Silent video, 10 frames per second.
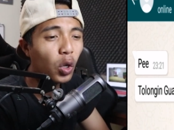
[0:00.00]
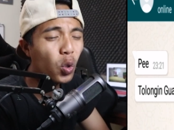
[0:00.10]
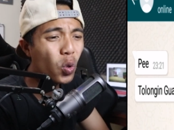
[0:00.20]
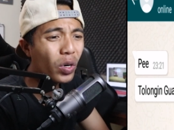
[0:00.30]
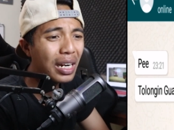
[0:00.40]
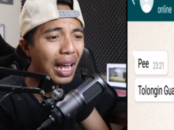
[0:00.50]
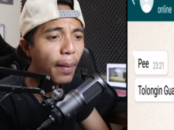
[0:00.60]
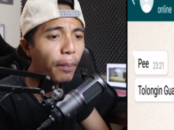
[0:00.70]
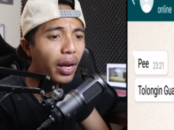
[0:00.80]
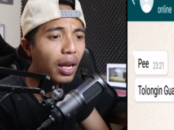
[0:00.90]
Lu
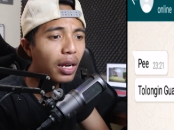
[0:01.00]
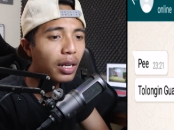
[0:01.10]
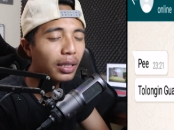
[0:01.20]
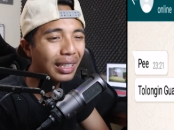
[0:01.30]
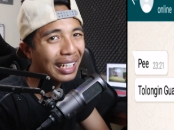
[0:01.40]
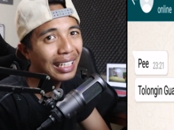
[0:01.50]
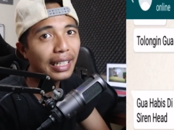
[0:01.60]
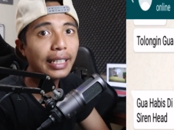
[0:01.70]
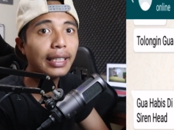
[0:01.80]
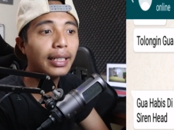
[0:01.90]
kenapa?
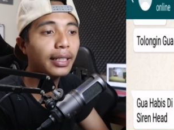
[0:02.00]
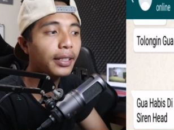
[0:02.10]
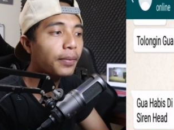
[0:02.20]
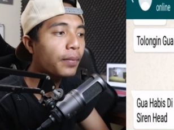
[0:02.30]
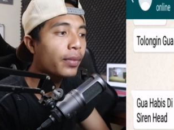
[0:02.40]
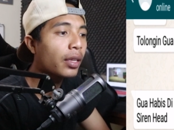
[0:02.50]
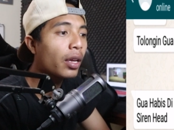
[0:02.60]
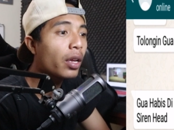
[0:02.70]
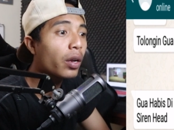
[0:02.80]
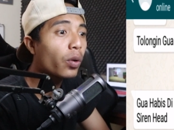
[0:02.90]
Tanya kita.
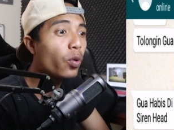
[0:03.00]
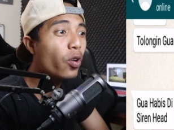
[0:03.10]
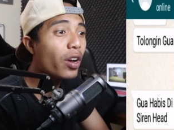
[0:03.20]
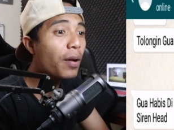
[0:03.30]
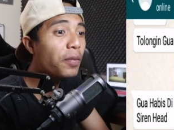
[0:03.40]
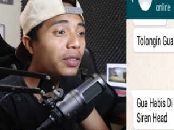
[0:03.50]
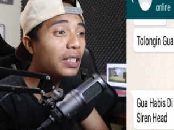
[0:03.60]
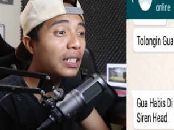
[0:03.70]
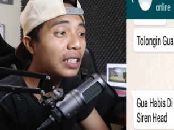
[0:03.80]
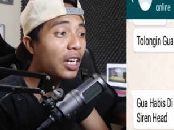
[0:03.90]
Gue habis
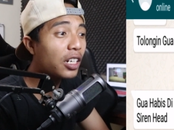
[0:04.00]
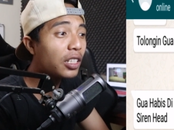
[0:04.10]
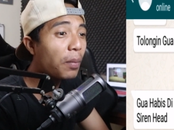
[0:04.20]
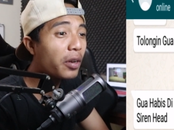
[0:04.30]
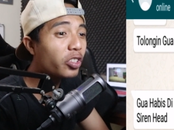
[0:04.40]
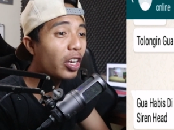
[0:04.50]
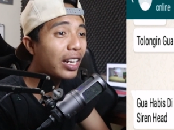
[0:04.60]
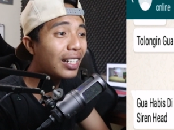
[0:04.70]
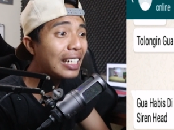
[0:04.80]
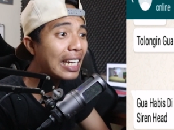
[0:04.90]
dikejar sama
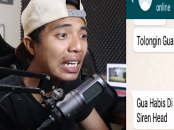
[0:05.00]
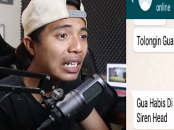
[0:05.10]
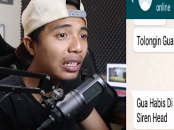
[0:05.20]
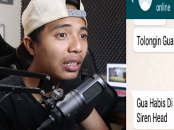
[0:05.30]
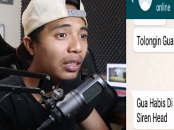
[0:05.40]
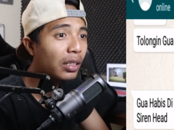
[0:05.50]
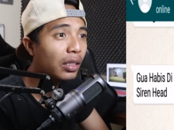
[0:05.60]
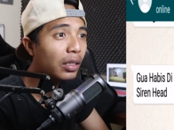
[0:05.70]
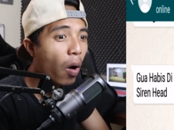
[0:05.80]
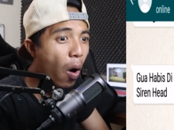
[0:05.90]
Siren Head.
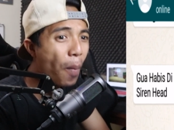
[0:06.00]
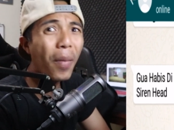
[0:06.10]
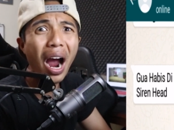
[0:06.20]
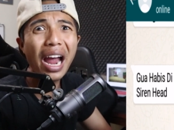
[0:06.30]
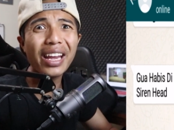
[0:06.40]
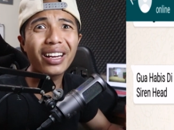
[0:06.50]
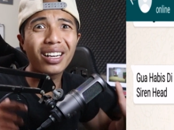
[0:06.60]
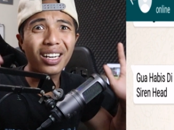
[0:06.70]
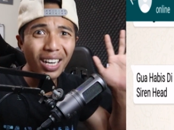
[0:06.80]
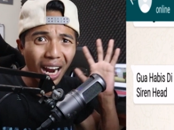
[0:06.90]
Oh my
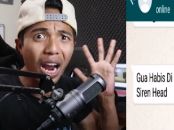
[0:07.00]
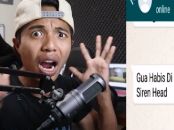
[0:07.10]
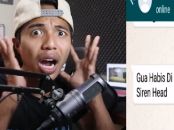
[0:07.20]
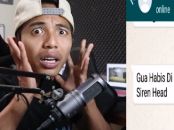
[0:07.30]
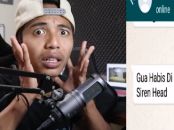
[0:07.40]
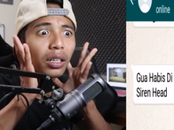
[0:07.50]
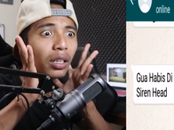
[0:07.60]
god.